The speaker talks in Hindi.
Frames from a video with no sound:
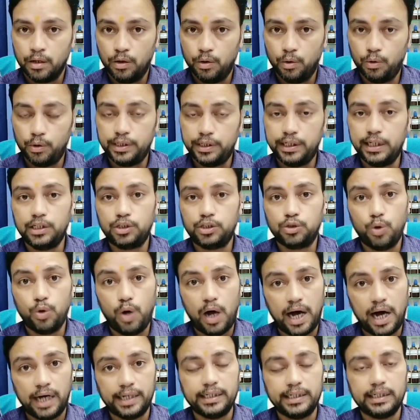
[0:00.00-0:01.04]
और ये जो
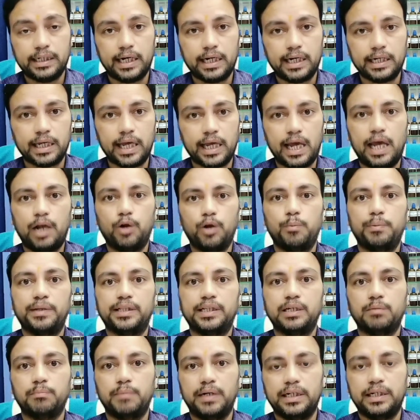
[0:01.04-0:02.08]
हानिकारक
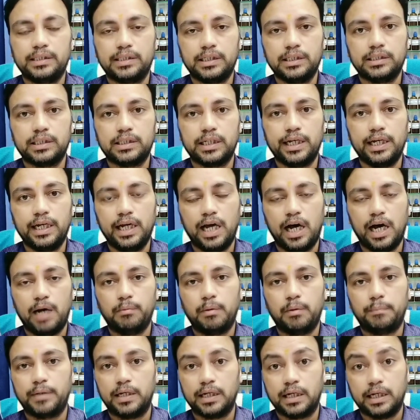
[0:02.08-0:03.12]
एलोपैथिक मेडिसिन से हम
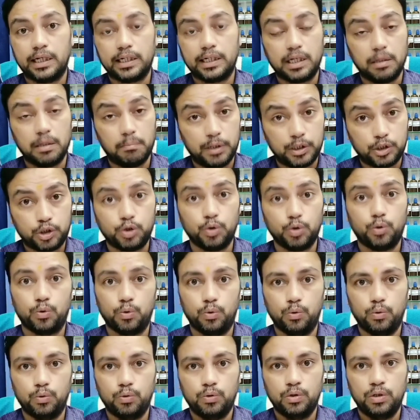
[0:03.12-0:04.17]
अपने घर के बच्चों
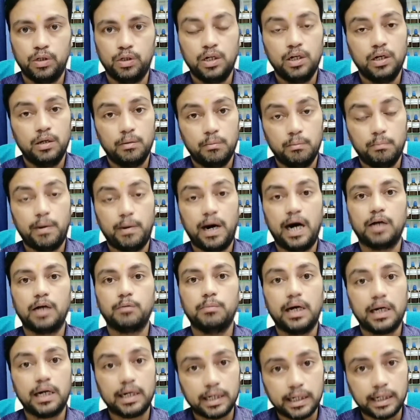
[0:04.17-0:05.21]
को बार
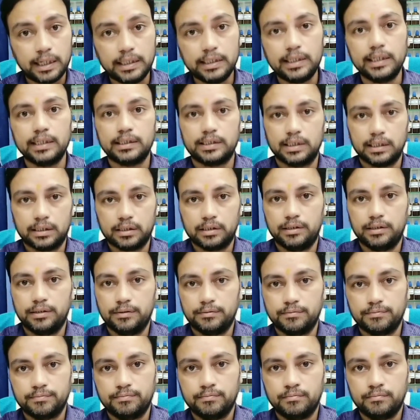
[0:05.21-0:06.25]
बार नहीं दे सकते
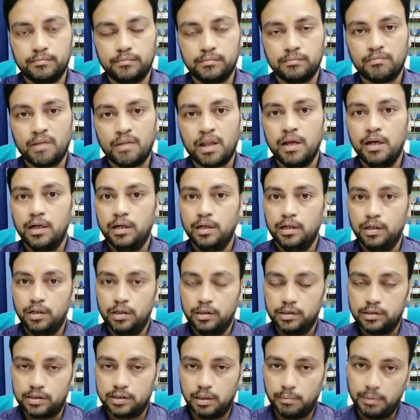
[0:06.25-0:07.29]

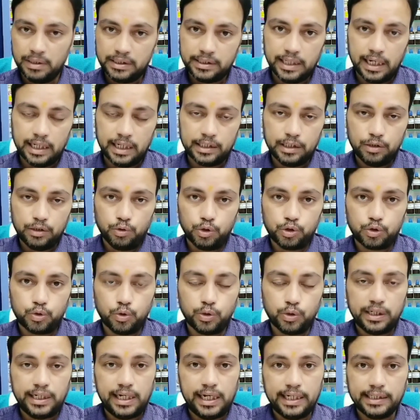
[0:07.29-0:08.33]
समस्या आती है दोस्तों
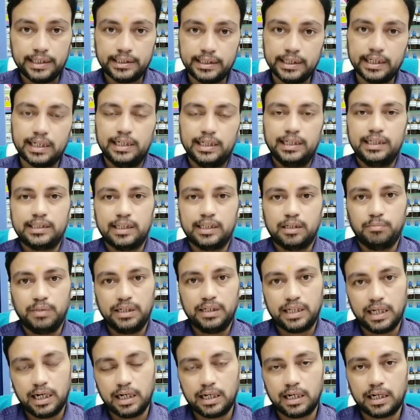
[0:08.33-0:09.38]
कि ऐसी कंडीशन में
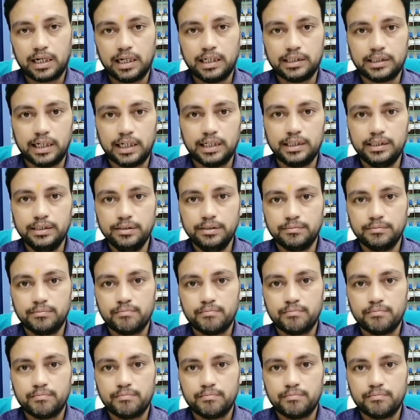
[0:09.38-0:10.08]
क्या करना चाहिए